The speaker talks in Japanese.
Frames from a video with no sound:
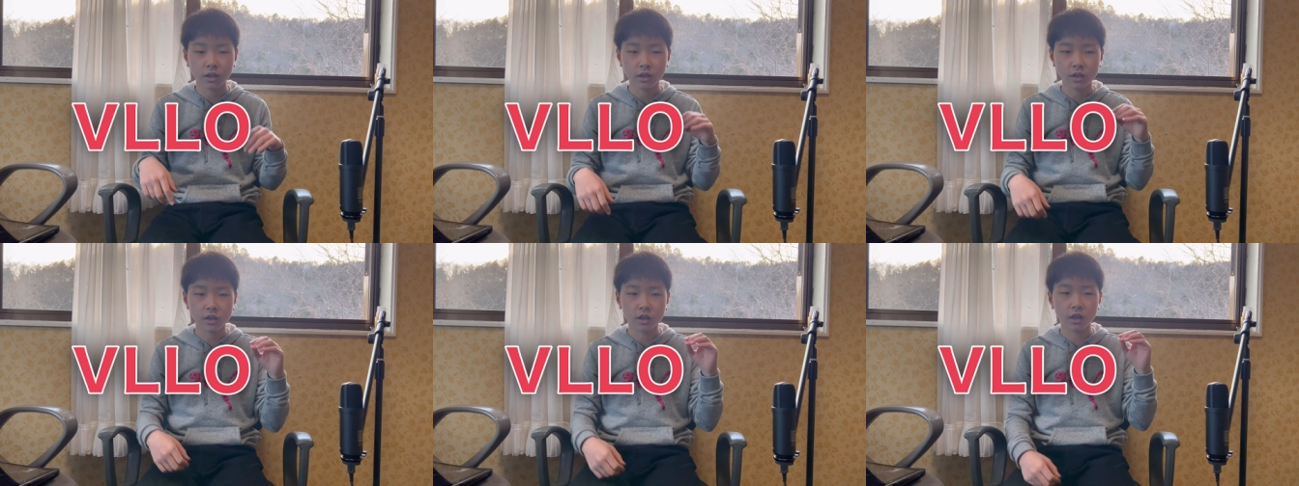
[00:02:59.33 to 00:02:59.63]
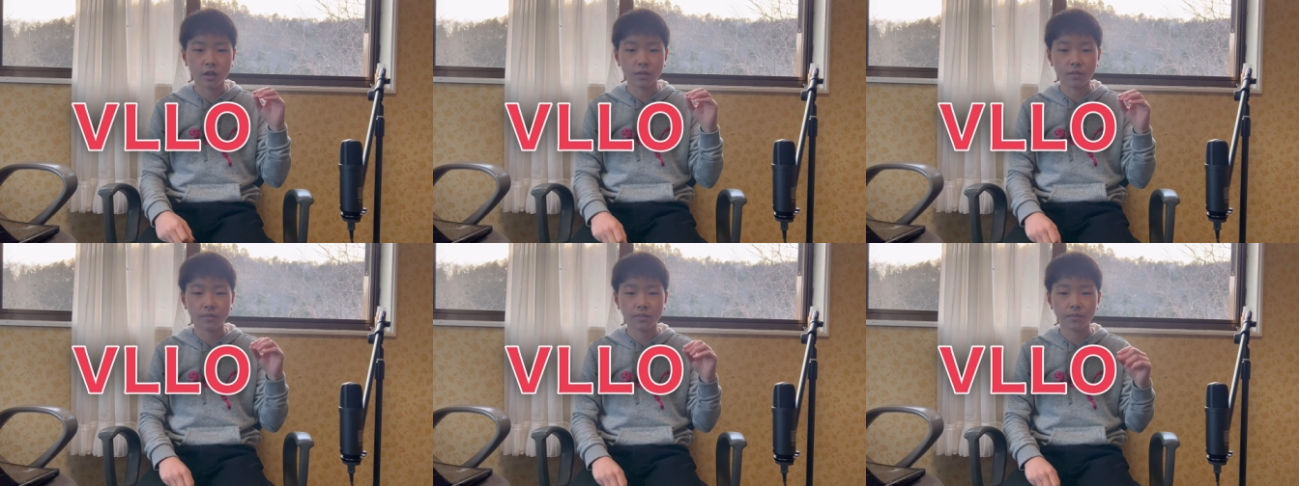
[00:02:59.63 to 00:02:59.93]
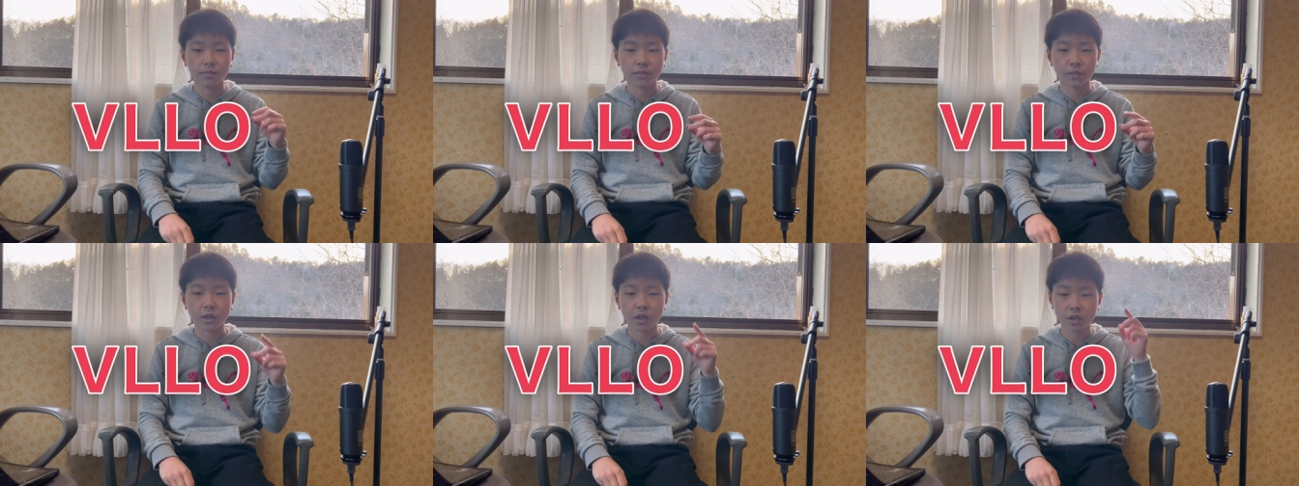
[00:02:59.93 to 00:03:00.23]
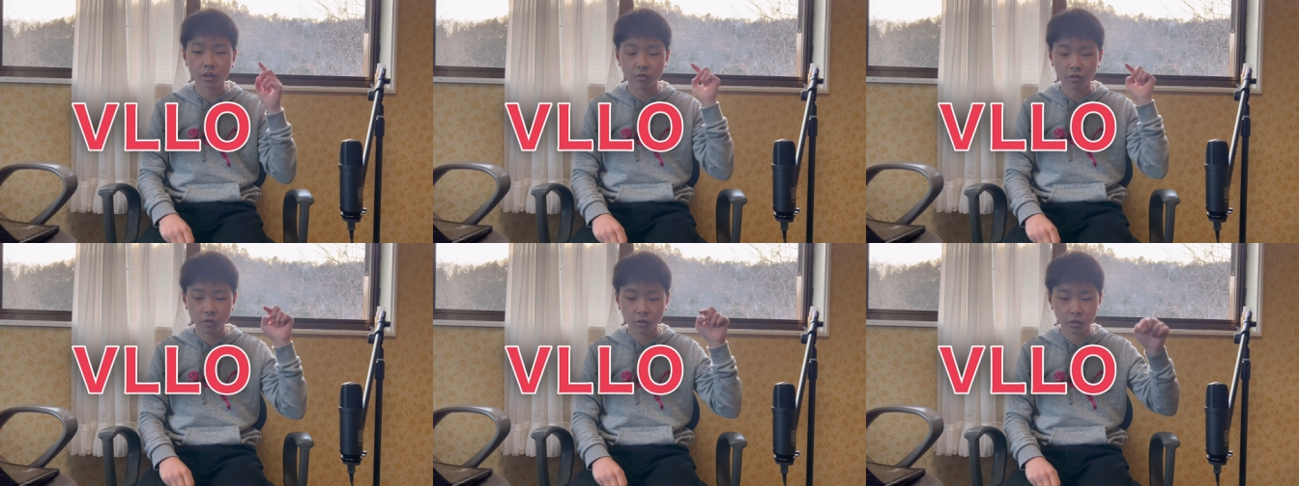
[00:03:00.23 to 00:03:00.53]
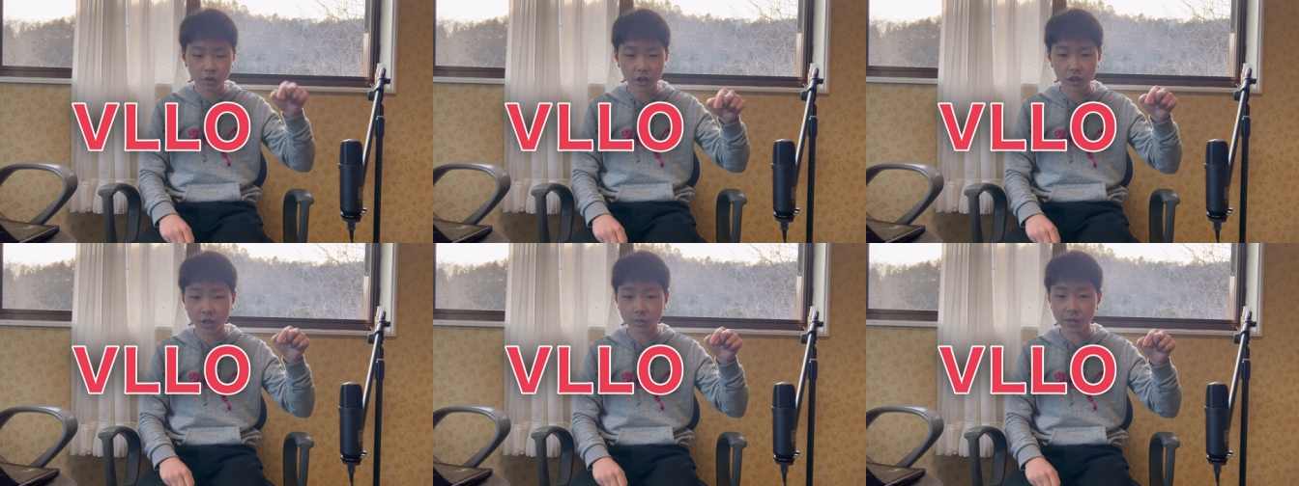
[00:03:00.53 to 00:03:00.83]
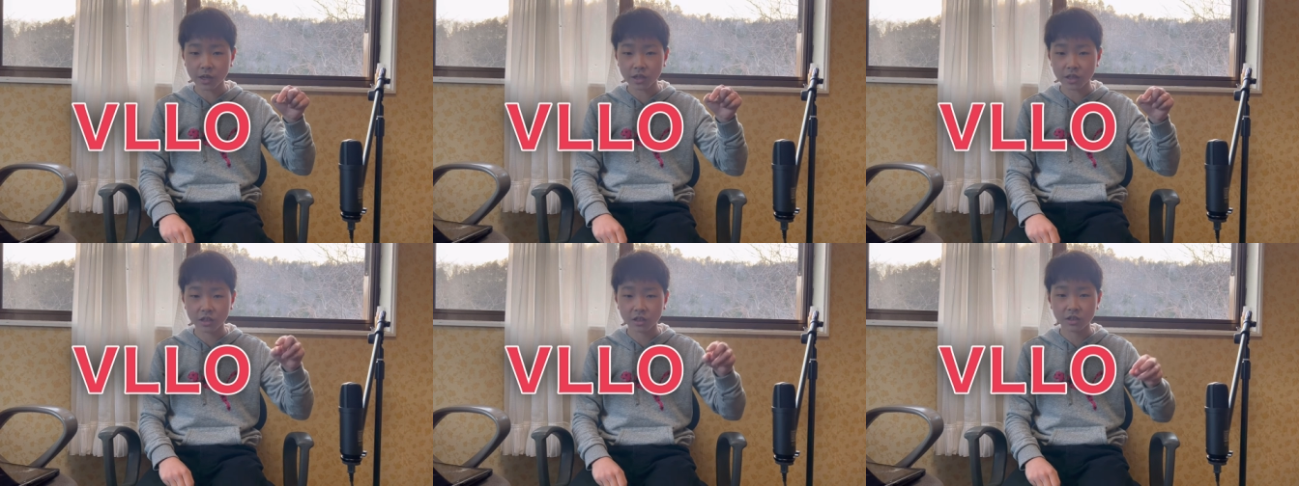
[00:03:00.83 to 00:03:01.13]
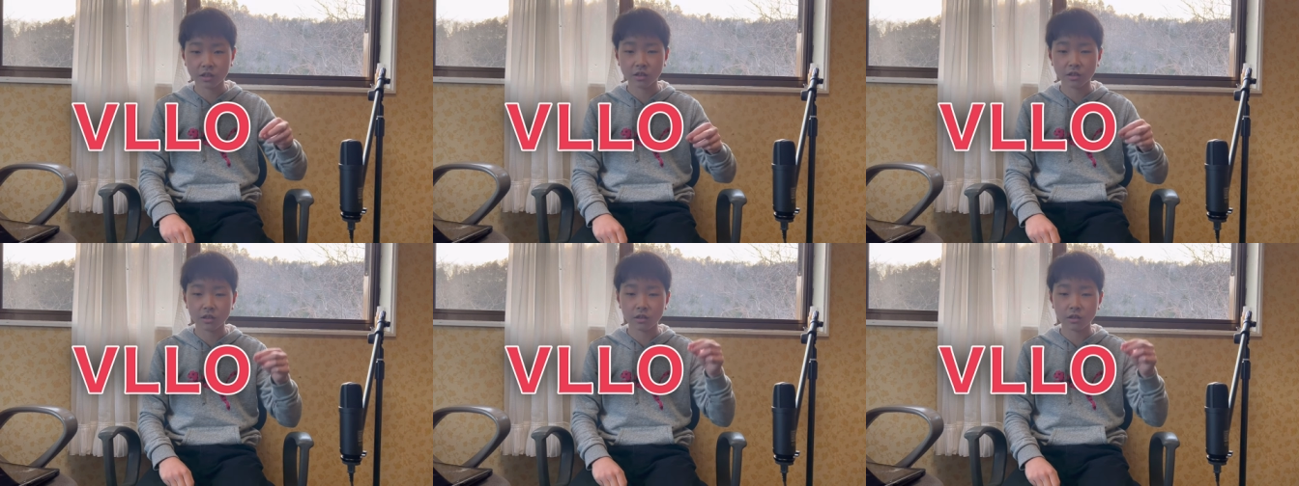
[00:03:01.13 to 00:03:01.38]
じゃあこれを消します